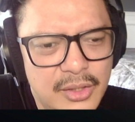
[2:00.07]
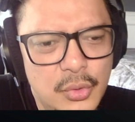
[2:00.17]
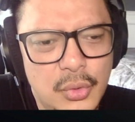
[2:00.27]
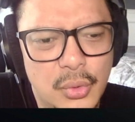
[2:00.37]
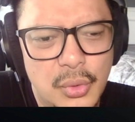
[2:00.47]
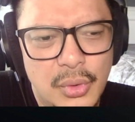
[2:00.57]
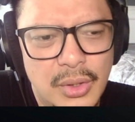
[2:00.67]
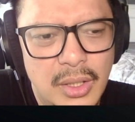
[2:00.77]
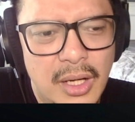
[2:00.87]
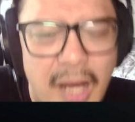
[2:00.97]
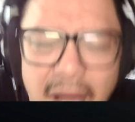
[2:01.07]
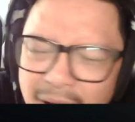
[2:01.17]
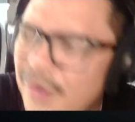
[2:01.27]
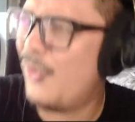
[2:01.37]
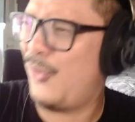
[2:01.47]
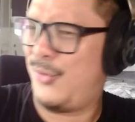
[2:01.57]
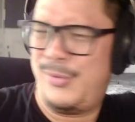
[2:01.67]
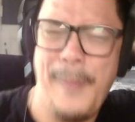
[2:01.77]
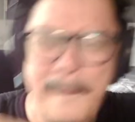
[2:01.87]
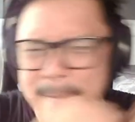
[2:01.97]
aduh
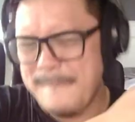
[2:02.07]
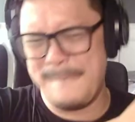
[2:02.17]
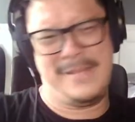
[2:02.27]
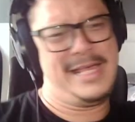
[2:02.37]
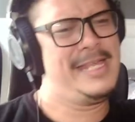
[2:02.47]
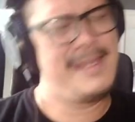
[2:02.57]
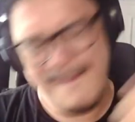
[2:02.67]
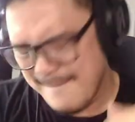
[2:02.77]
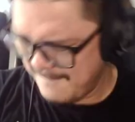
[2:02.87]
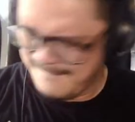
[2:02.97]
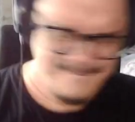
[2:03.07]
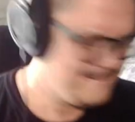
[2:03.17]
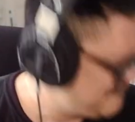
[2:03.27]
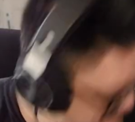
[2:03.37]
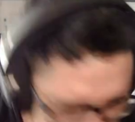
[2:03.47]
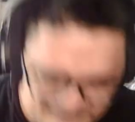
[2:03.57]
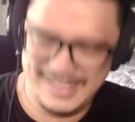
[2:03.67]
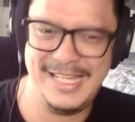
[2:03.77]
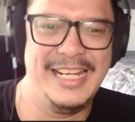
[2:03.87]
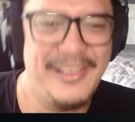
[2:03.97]
oh man
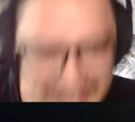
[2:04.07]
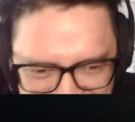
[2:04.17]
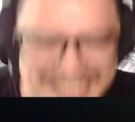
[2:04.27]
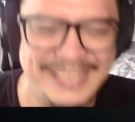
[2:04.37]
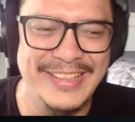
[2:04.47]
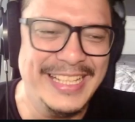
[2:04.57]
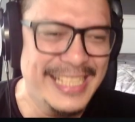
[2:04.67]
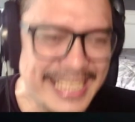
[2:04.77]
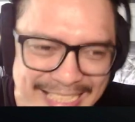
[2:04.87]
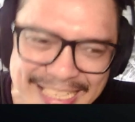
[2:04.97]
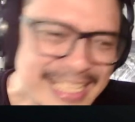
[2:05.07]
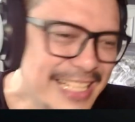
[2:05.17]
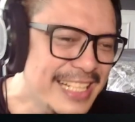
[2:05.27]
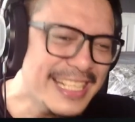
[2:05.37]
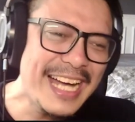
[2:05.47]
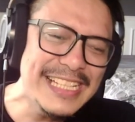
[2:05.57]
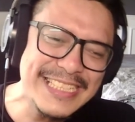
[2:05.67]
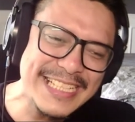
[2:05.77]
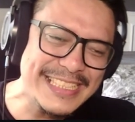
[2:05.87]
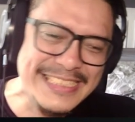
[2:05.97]
enak banget lagi
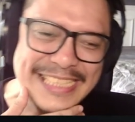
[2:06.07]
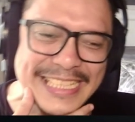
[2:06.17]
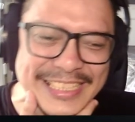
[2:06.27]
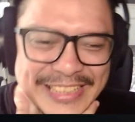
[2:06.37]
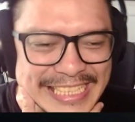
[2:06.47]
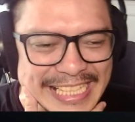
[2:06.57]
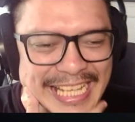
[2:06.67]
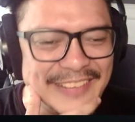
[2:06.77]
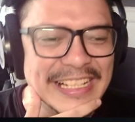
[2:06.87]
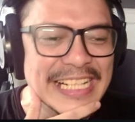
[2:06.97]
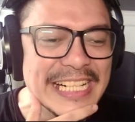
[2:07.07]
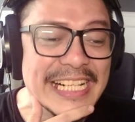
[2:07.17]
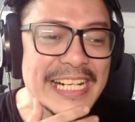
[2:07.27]
anjir ya, Chen tuh gila emang